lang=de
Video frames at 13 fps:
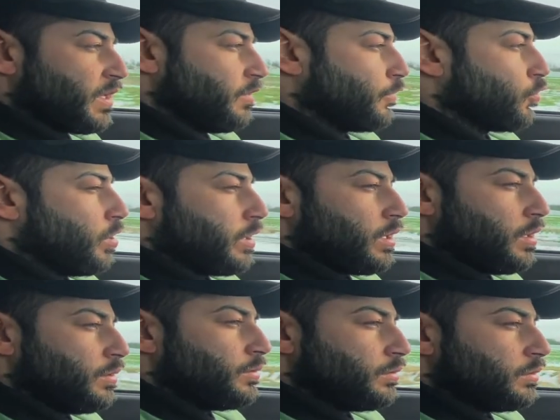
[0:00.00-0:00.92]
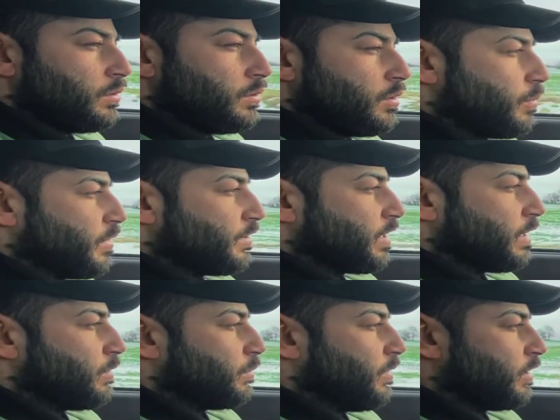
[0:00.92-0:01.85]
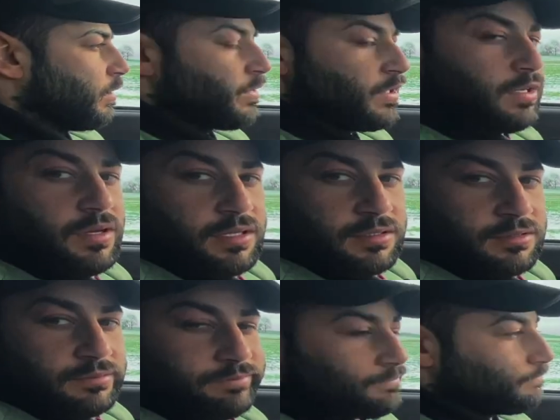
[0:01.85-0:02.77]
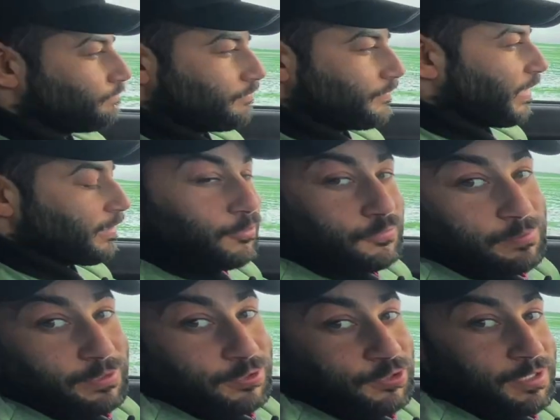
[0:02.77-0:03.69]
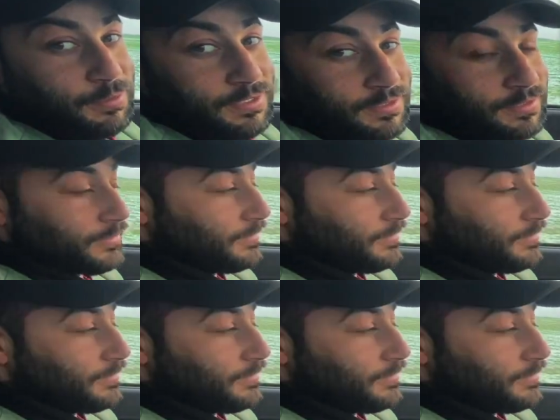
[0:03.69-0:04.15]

Früher ja, da hat man das gerne mal gemacht, aber mittlerweile geht das auf die Bandscheibe, ne?